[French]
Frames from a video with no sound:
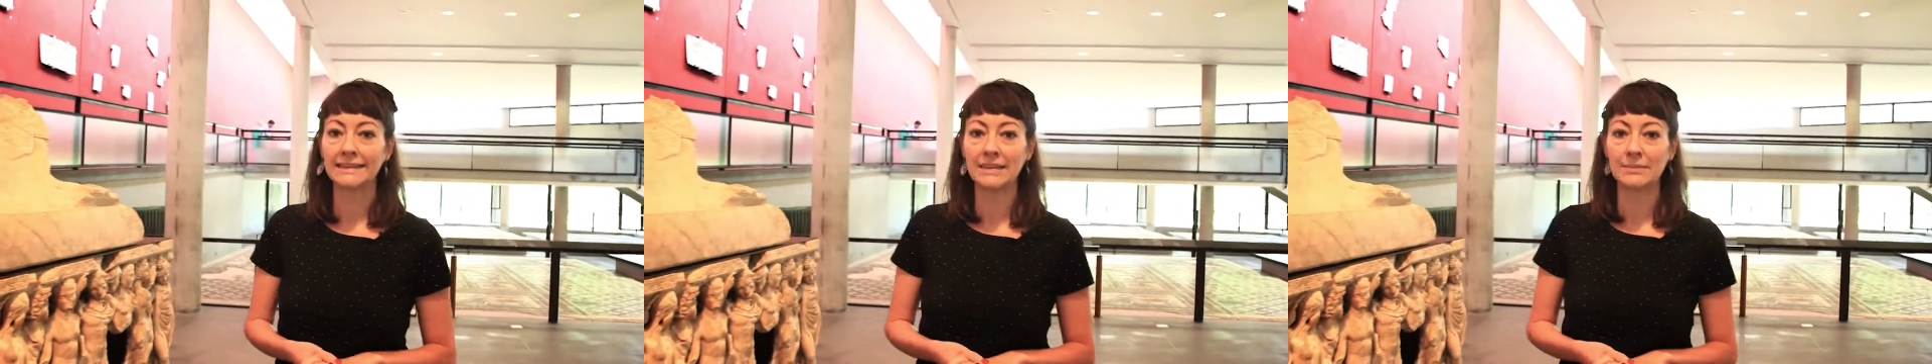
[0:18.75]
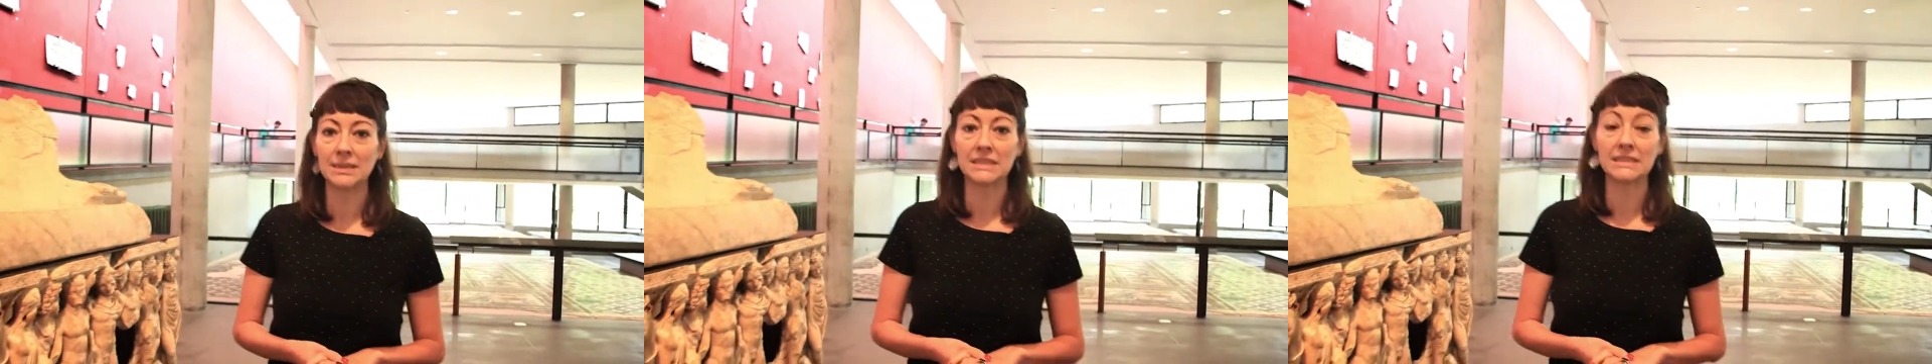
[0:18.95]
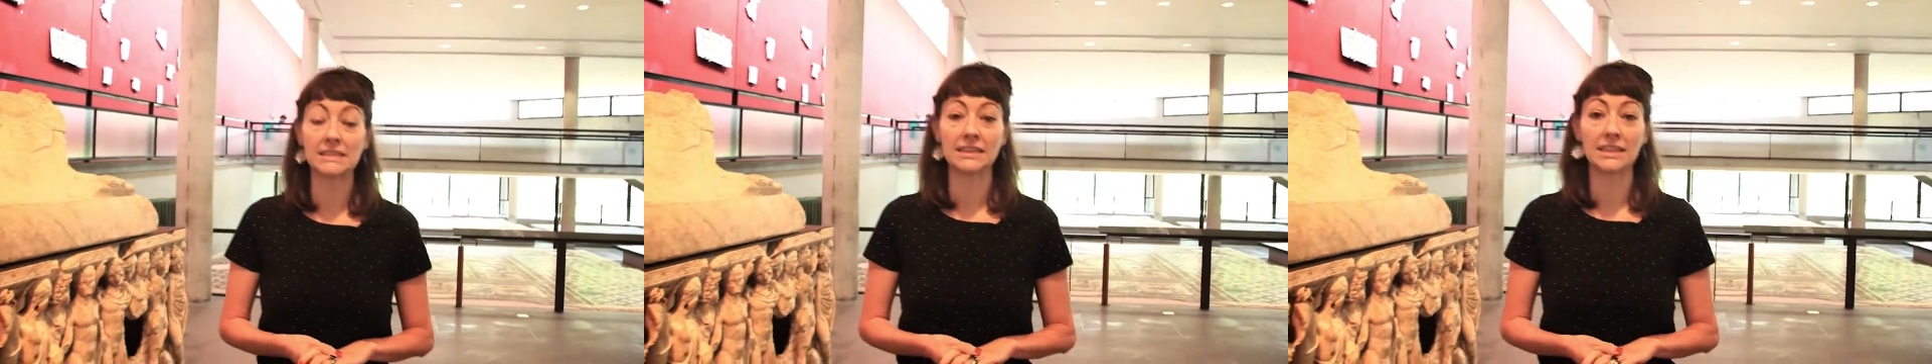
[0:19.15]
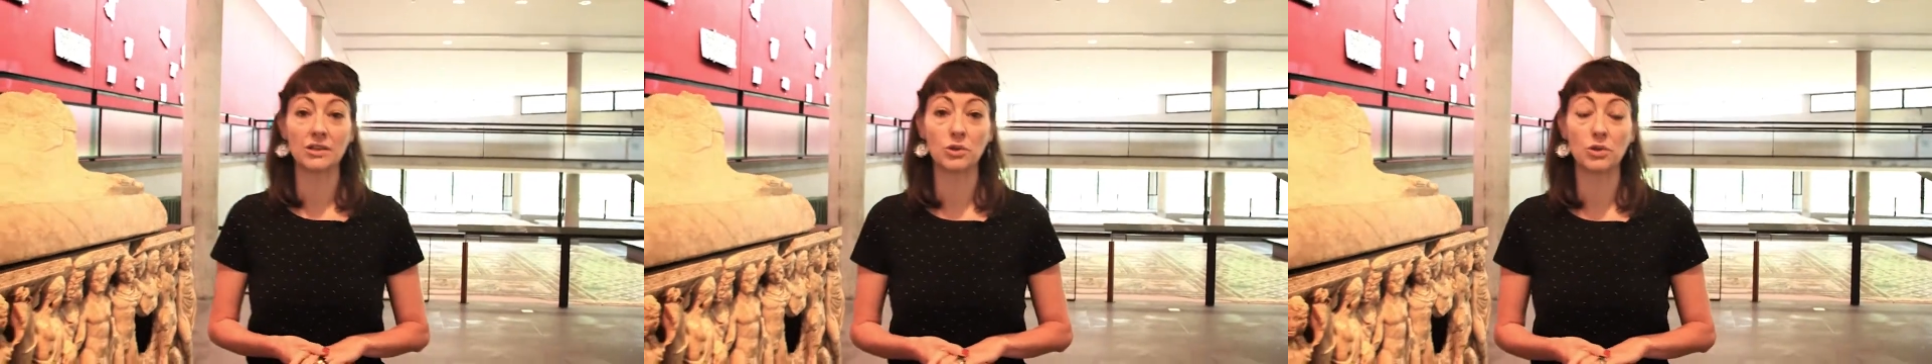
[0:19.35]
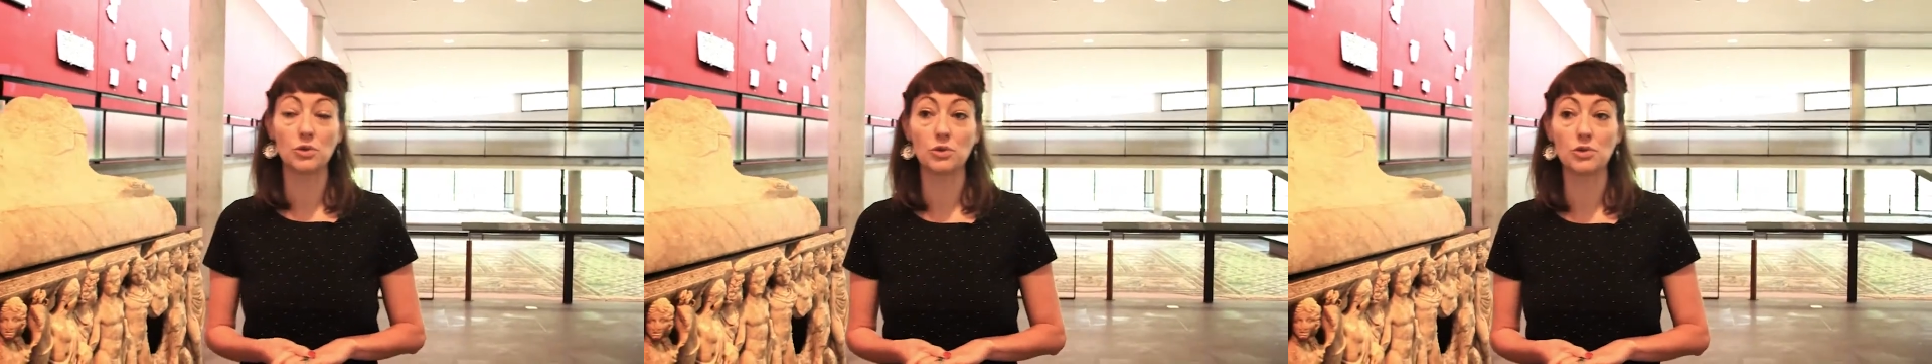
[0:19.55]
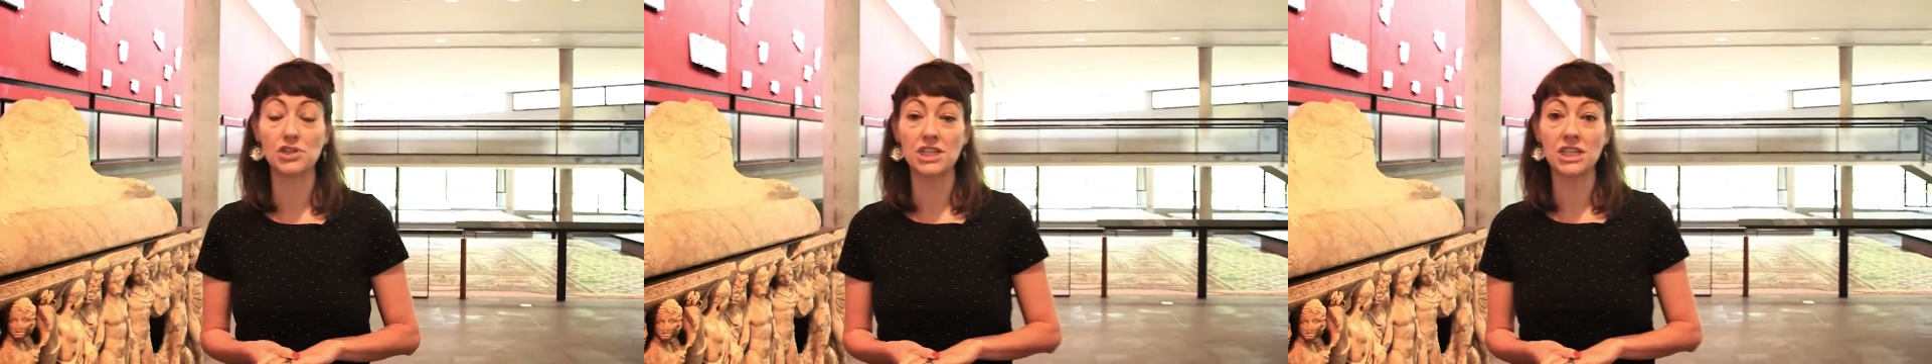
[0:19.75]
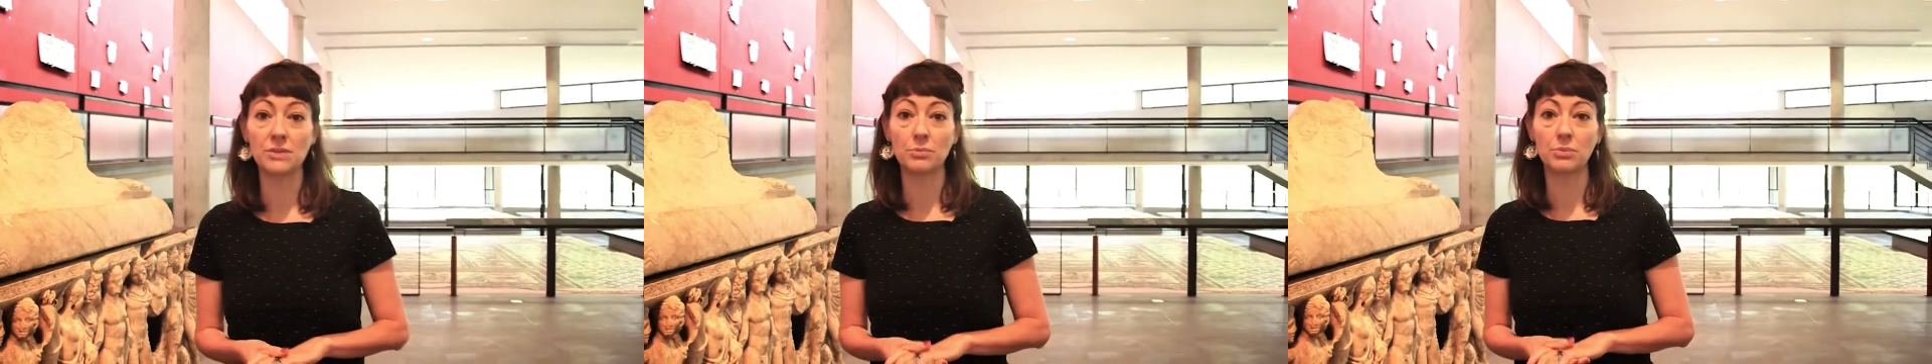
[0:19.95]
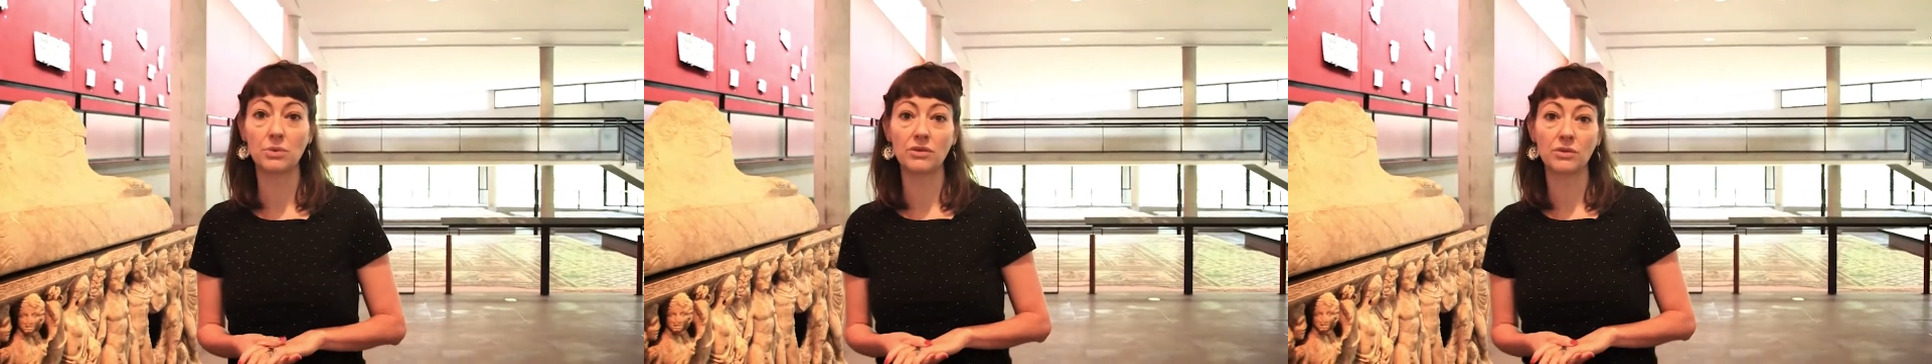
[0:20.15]
thématique et chronologique
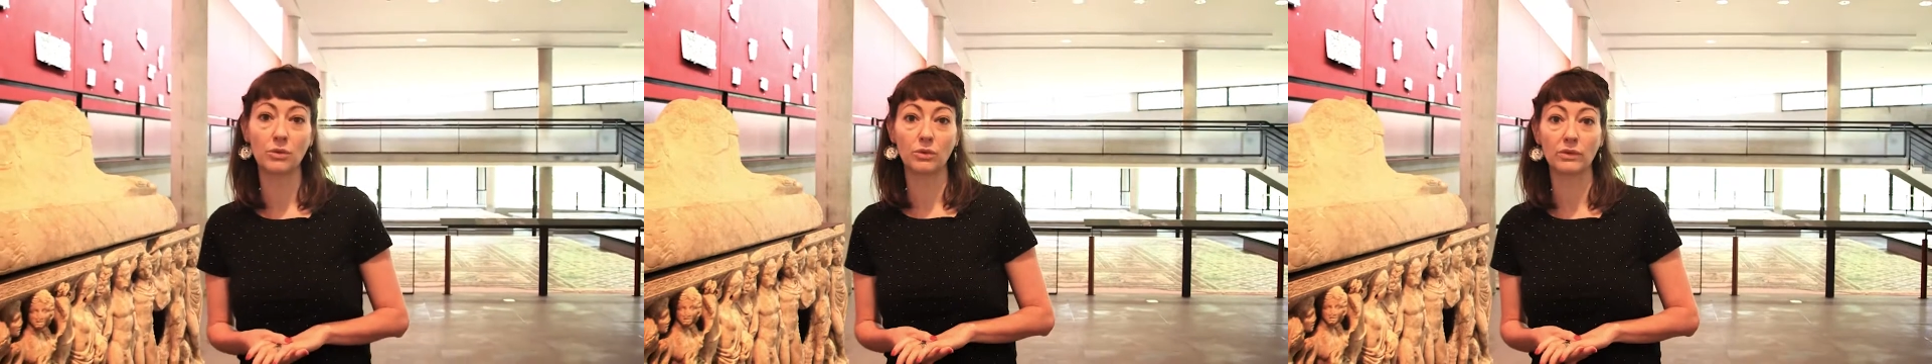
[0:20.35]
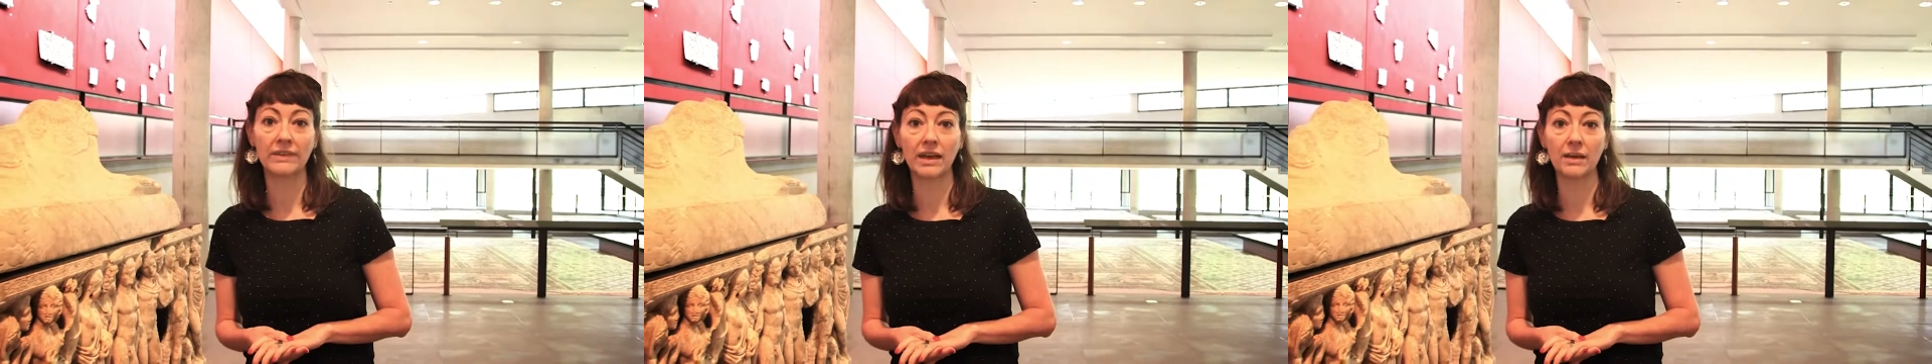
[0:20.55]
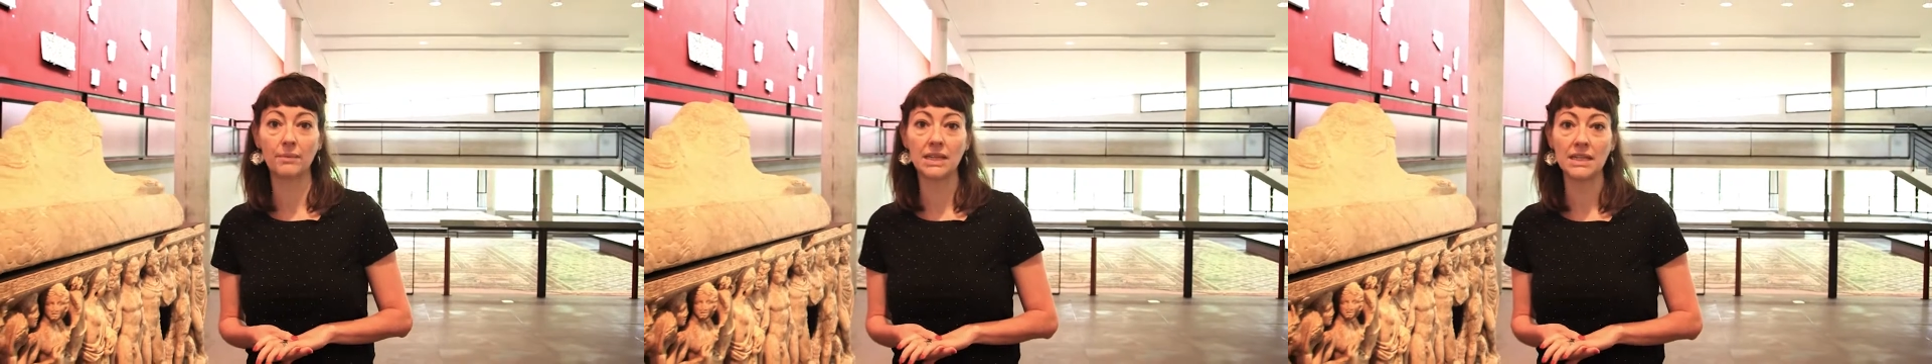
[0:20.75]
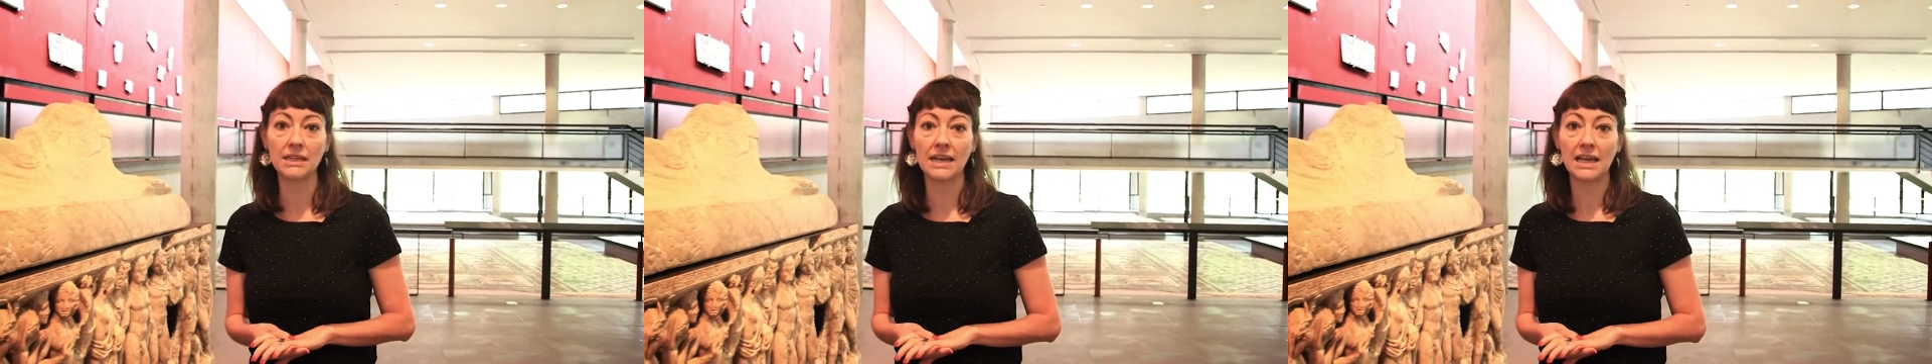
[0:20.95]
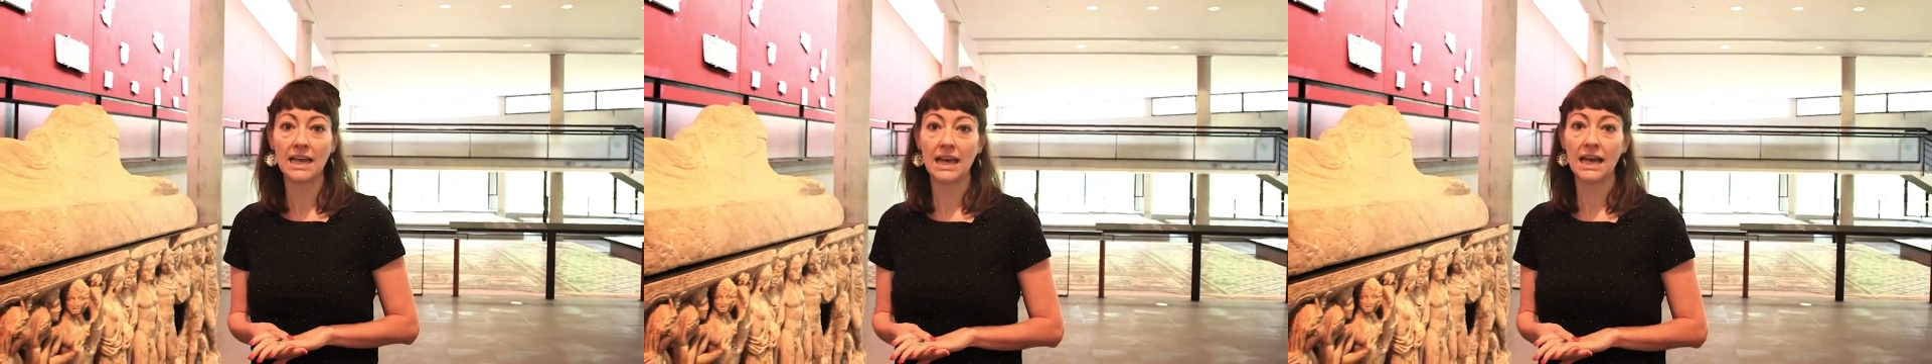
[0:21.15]
puisqu'on termine